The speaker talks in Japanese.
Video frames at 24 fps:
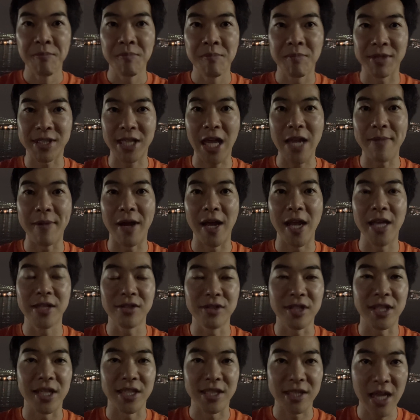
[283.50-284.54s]
まあ、裁判経ず
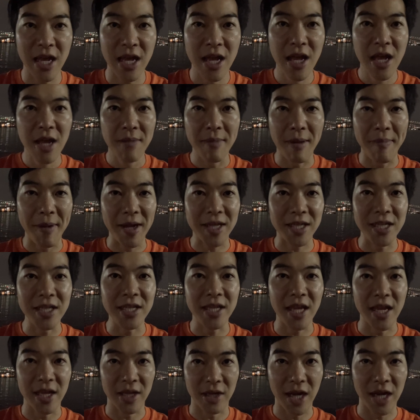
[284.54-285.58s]
にですね、まあ、罰金
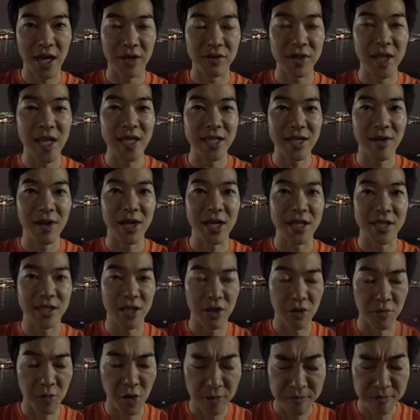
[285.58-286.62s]
刑確定したわけですけ
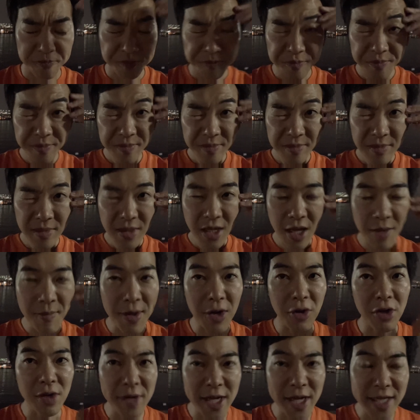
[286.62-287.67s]
ども、まあ、
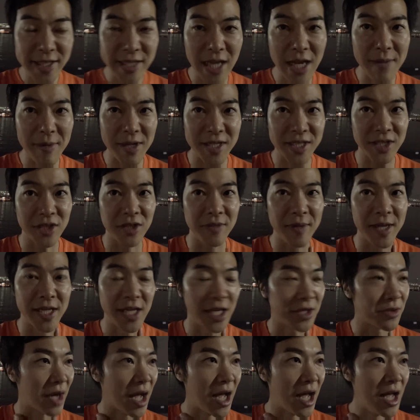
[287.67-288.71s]
これもね、裁判するべき
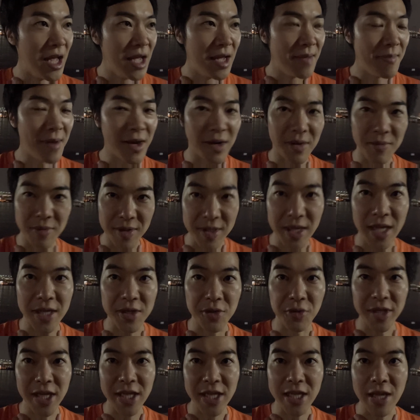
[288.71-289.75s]
だとか、まあ、い
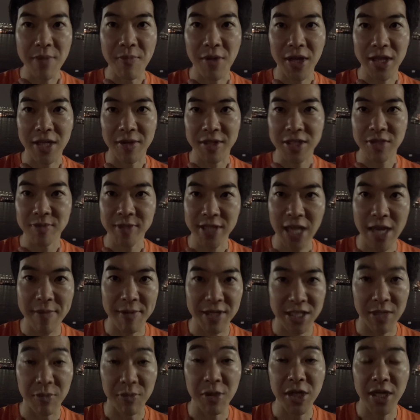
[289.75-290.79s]
ろんな意見もあって、私も裁
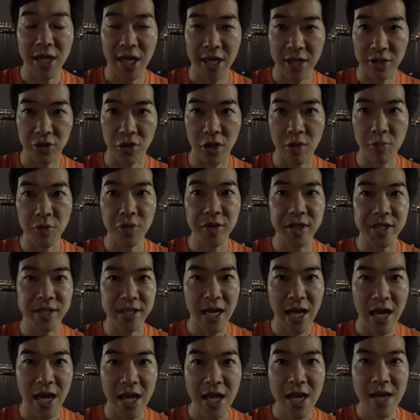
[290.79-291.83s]
判してもいいかなとは思うんです
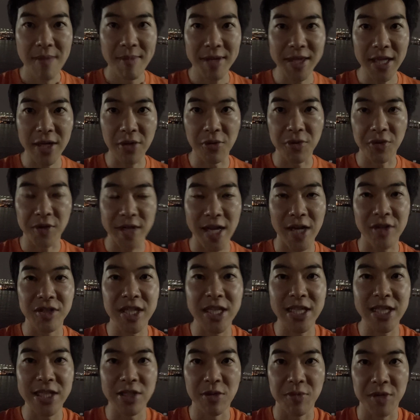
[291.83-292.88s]
が、まあ、ただこの略
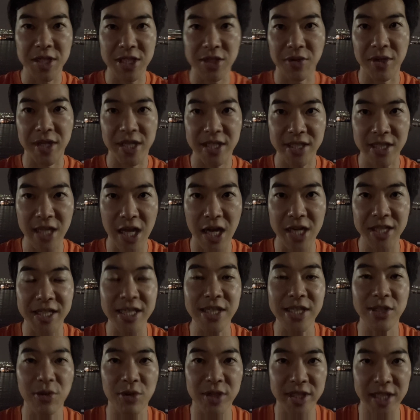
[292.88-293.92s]
式起訴も起訴でですね、やはり
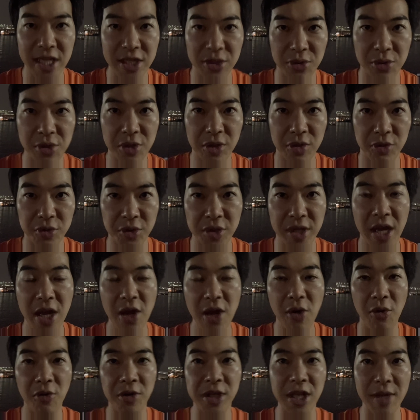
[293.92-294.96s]
迅速性ということに
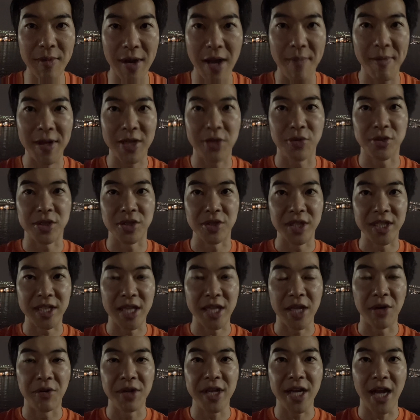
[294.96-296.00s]
おいては、まあ、一つ一
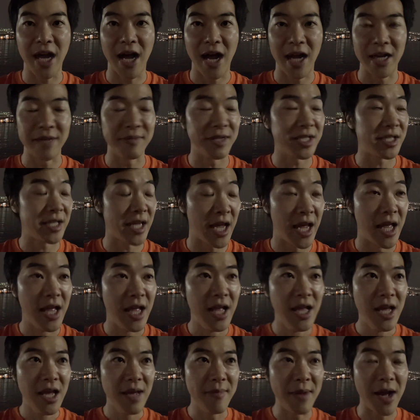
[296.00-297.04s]
定の理がありまして、
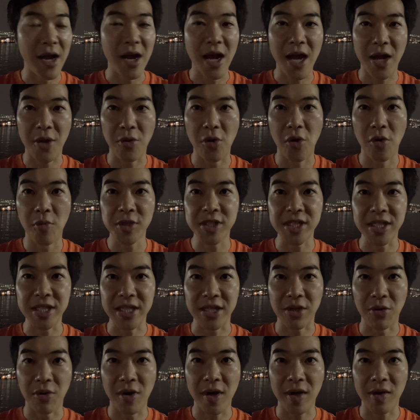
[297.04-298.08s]
まあ、あの、もし、
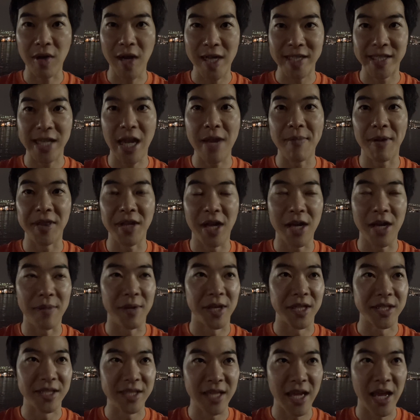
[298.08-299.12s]
今回裁判になれば
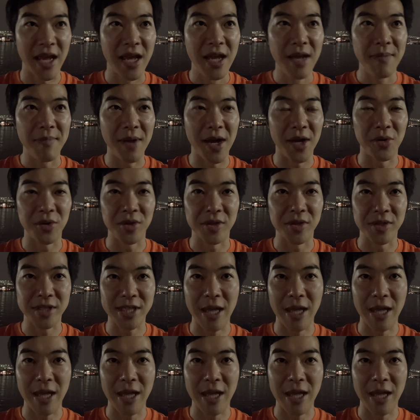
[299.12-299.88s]
ですね、まあ、あの、